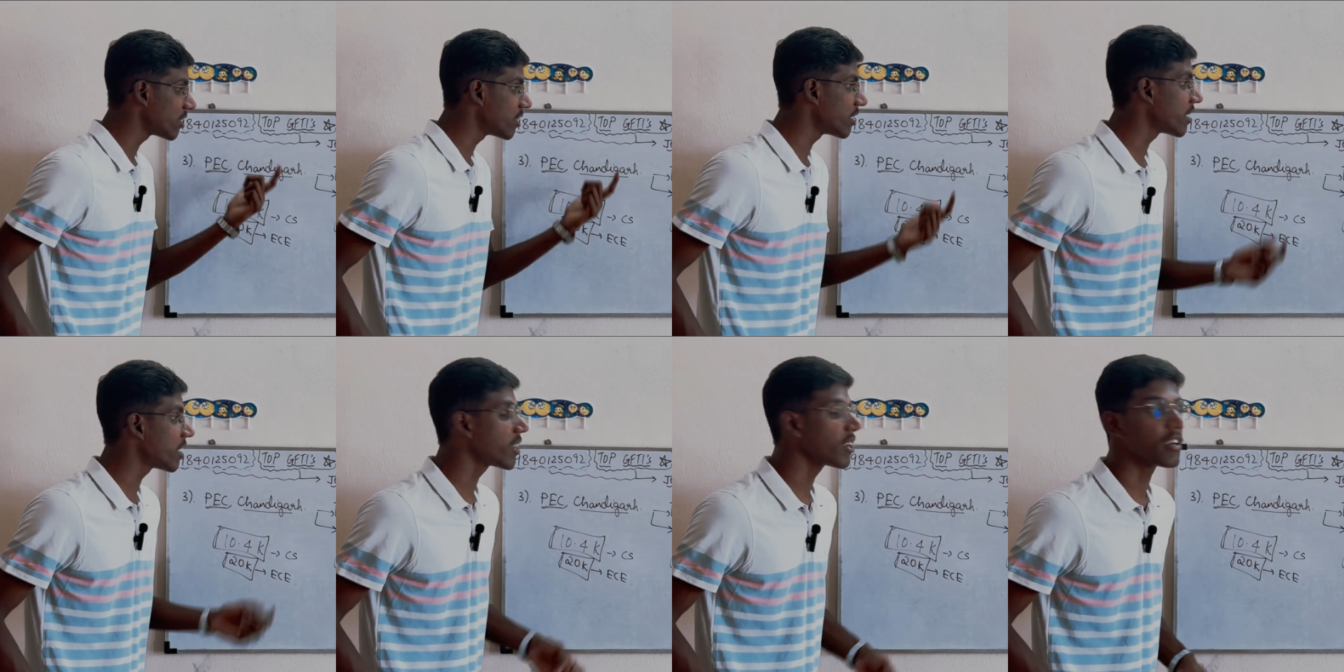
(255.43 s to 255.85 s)

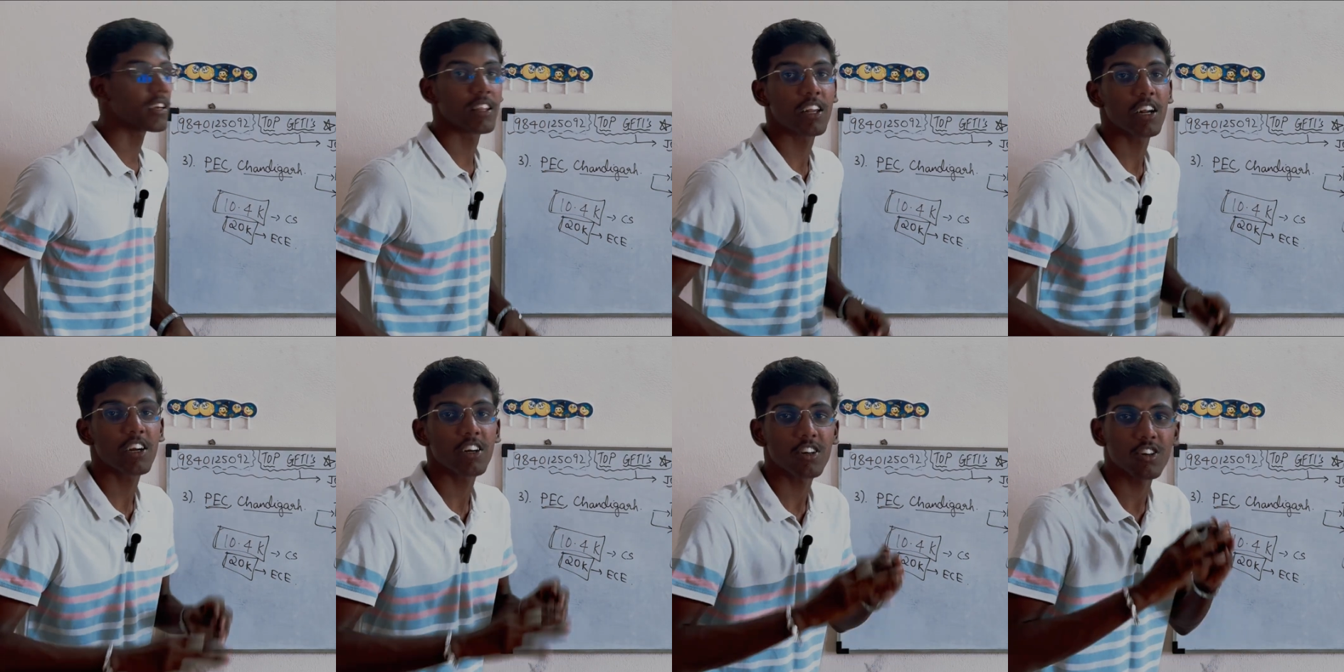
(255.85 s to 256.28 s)
சண்டிகர்
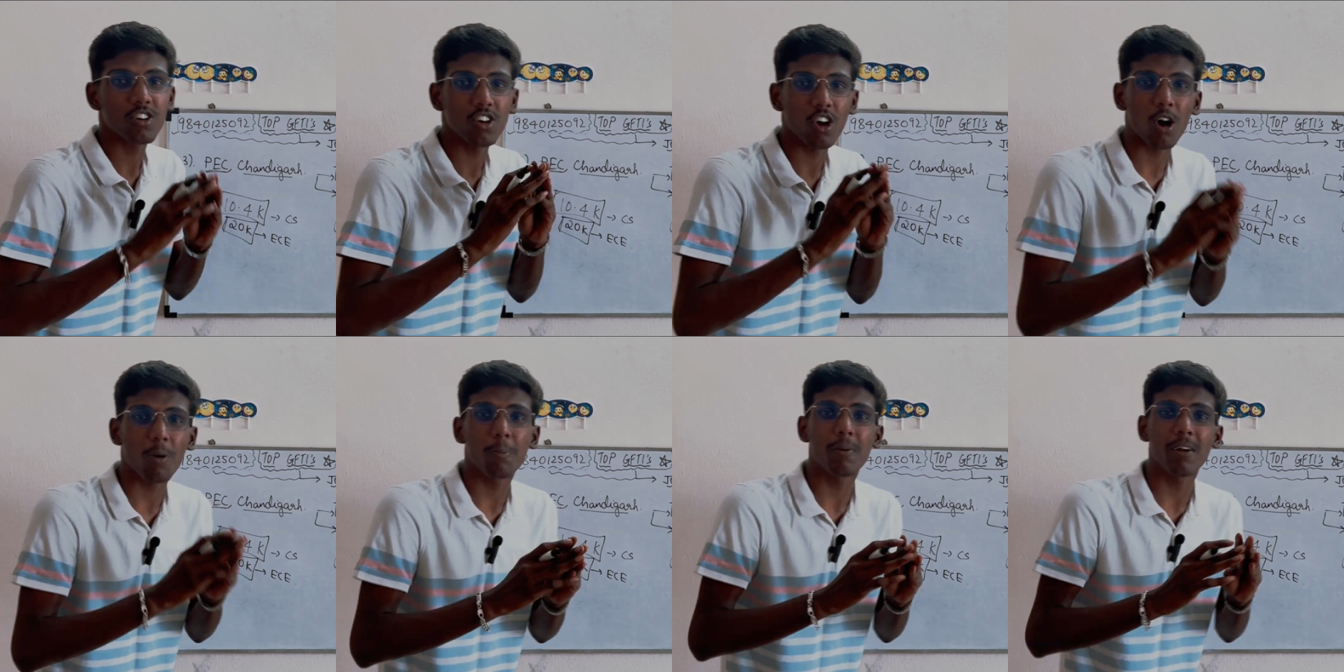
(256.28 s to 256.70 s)
இதெல்லாம்
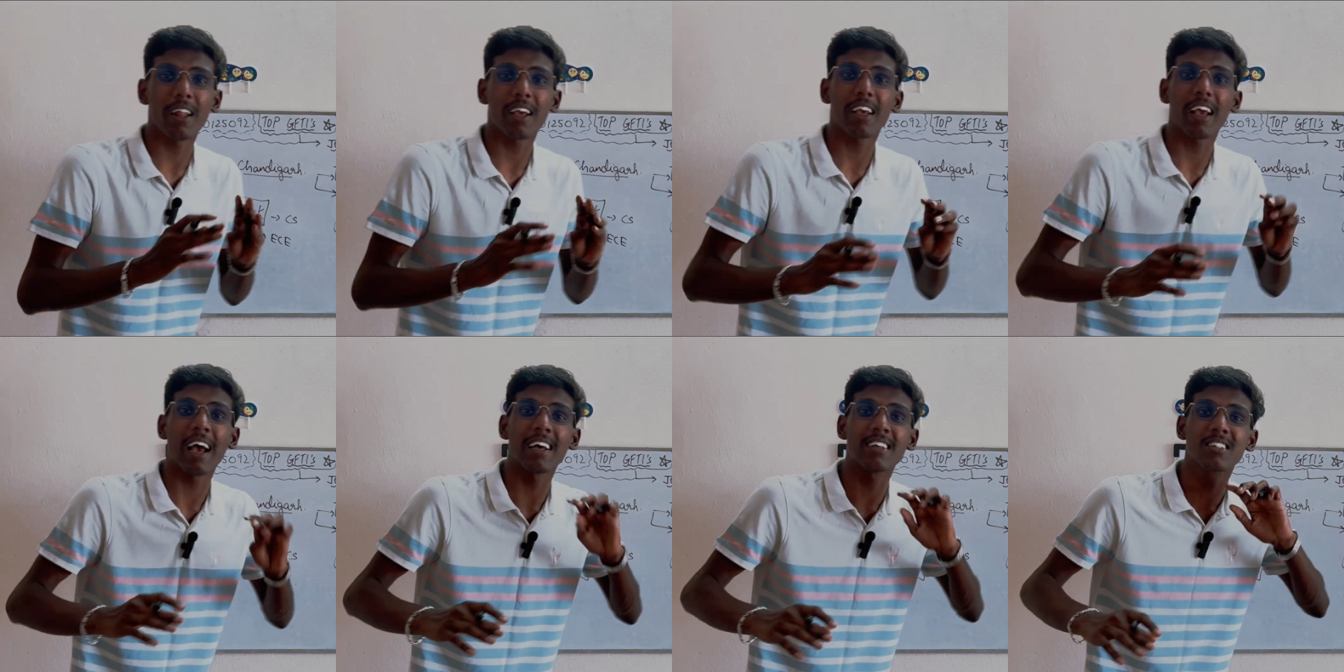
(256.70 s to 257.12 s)
டாப்
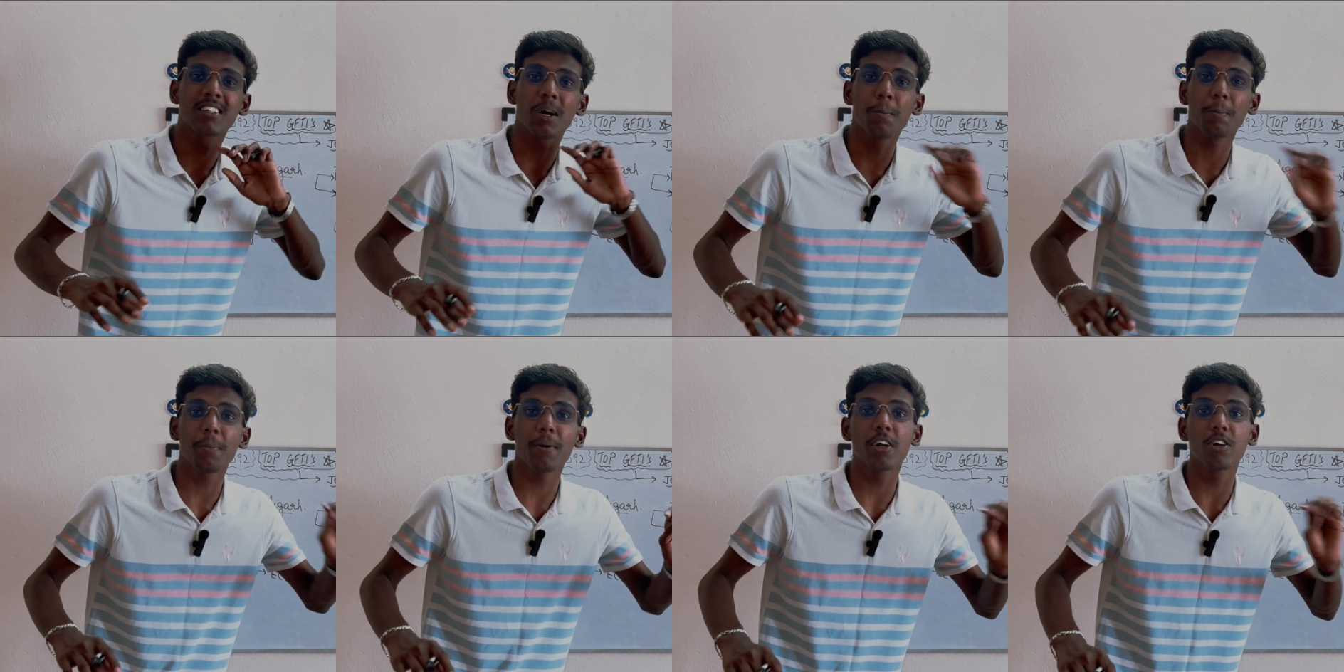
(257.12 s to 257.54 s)
லைக் ஆஸ்
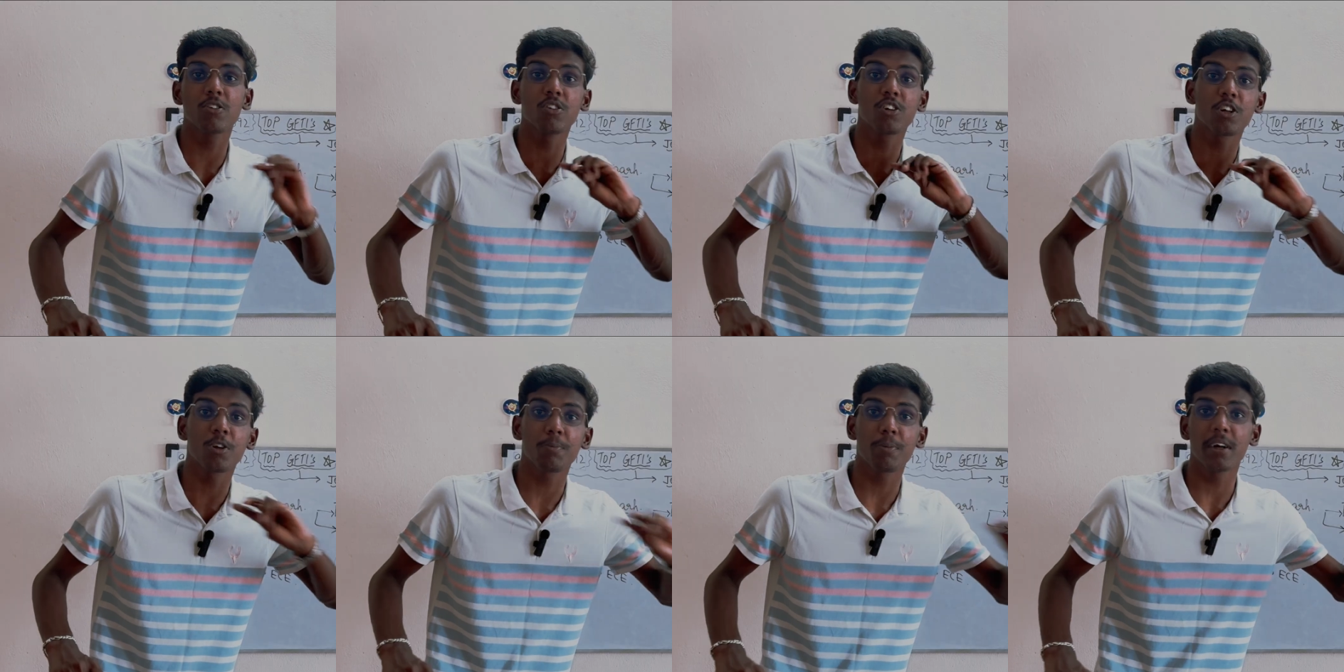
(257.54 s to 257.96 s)
கம்பேர்
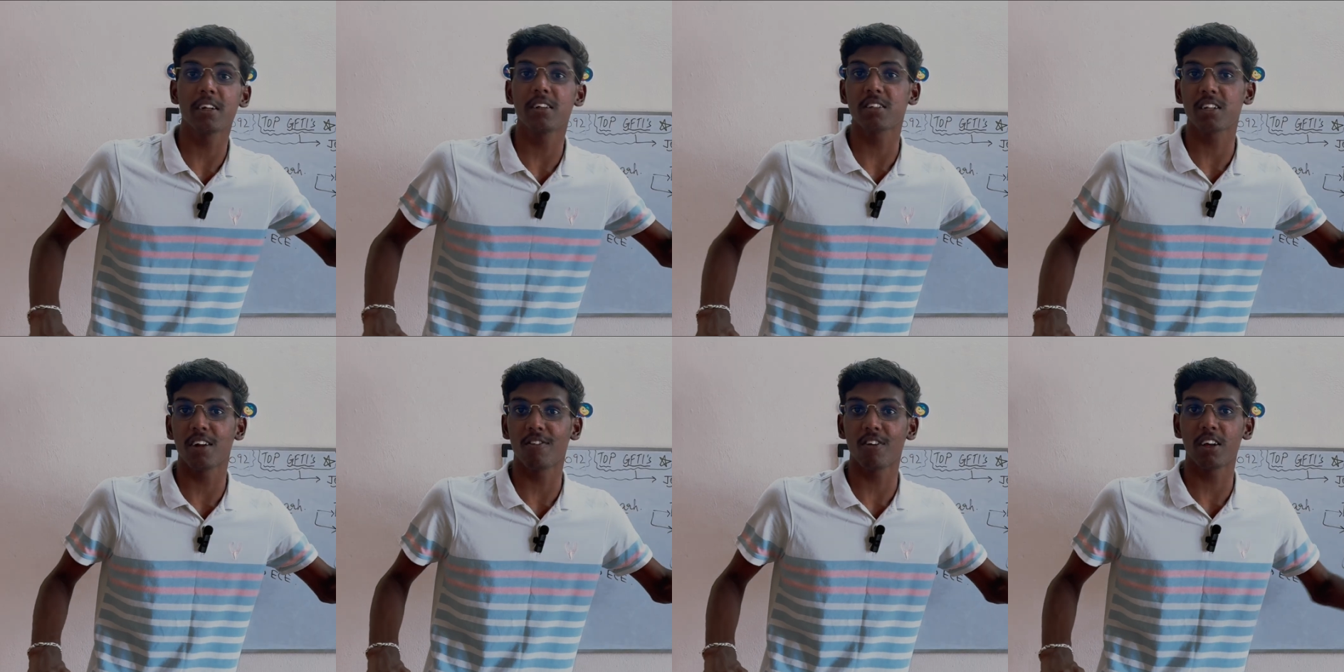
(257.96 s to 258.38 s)
டு
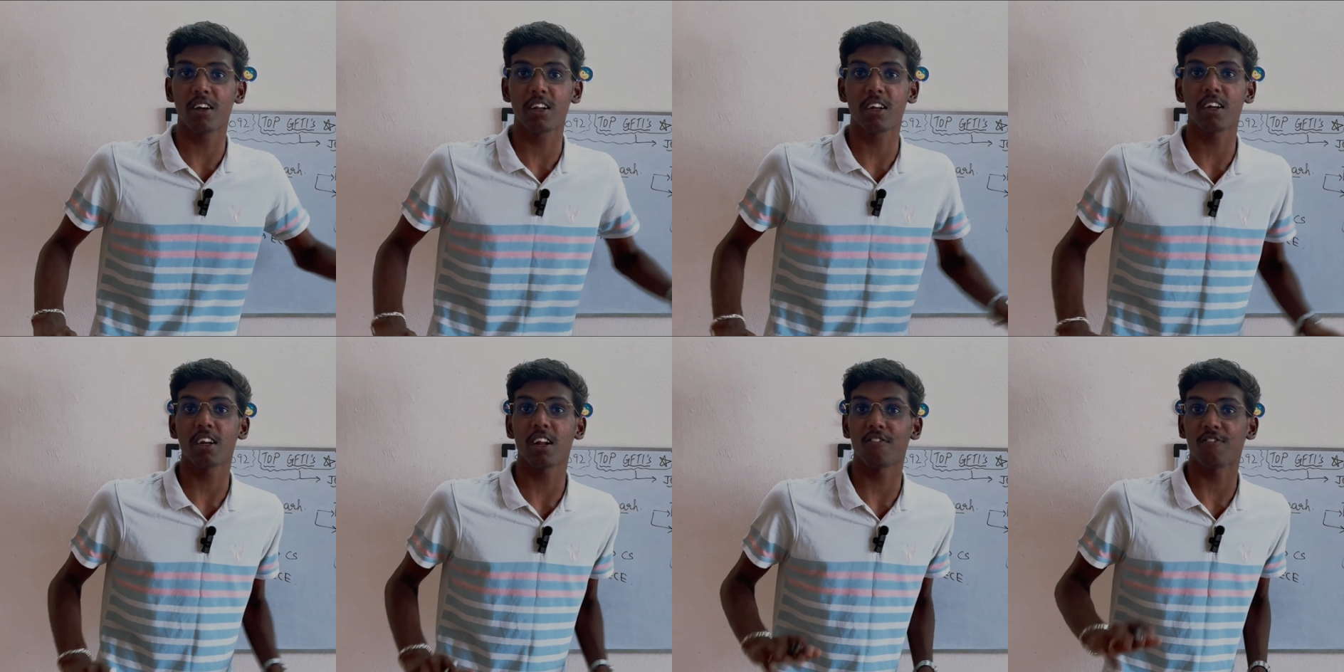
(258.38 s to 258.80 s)
ட்ரிபிள்டிஸ் லெவலில்
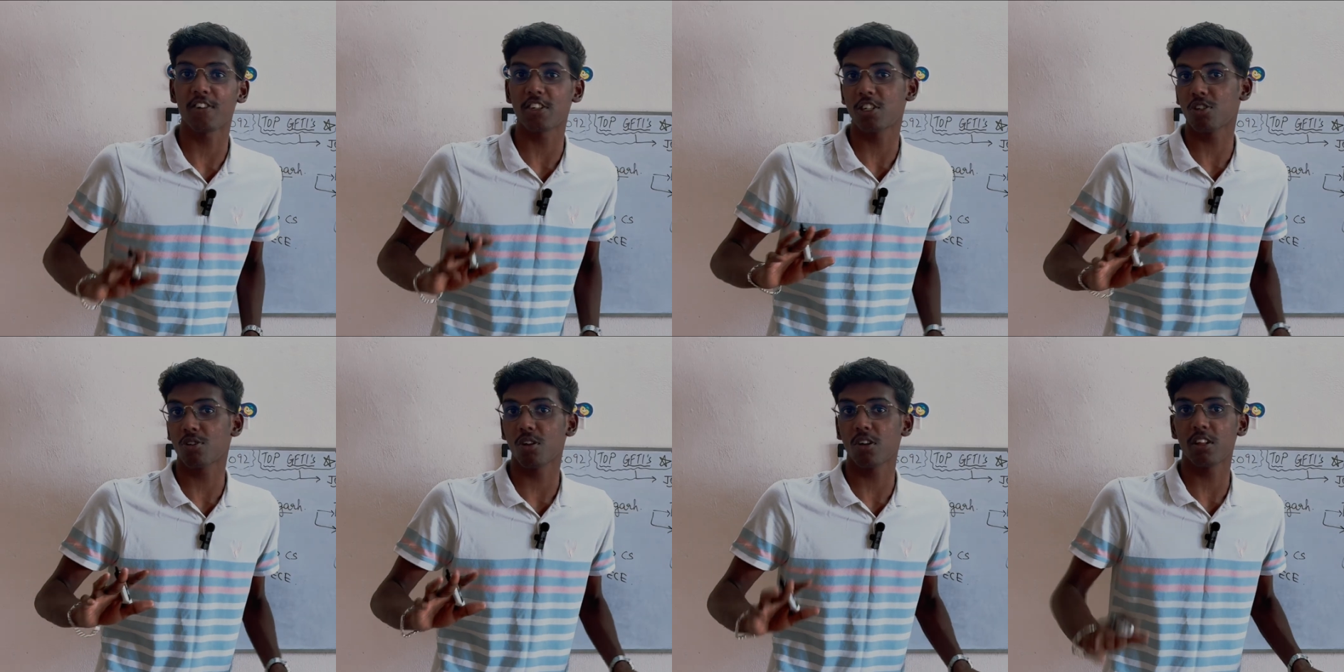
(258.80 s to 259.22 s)
இருக்குது நான்
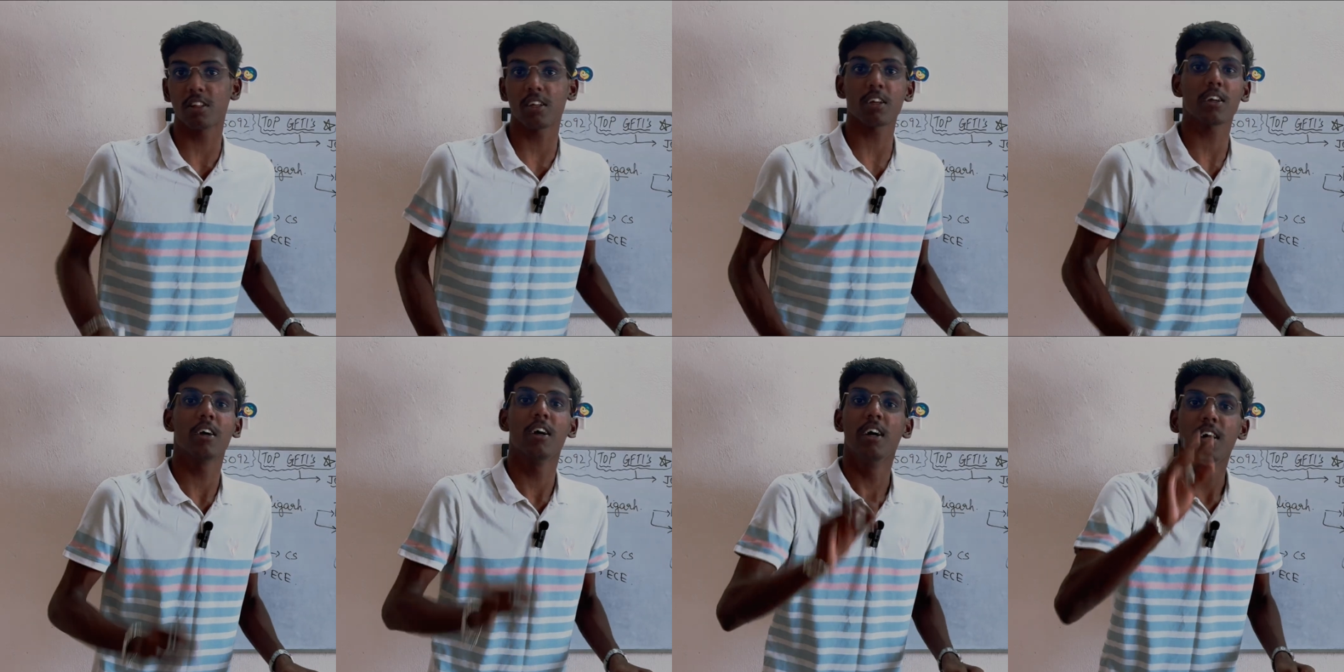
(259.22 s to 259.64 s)
ஃபஸ்ட்டு
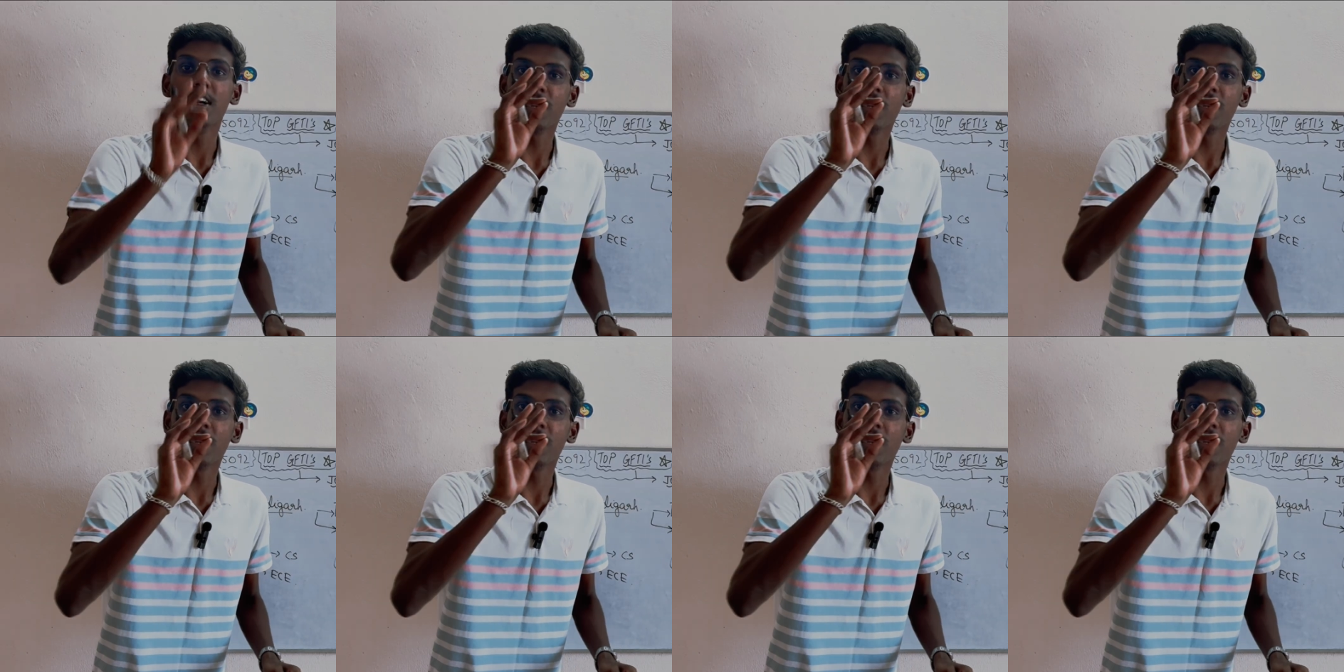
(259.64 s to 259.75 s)
சொல்லியிருந்தேன்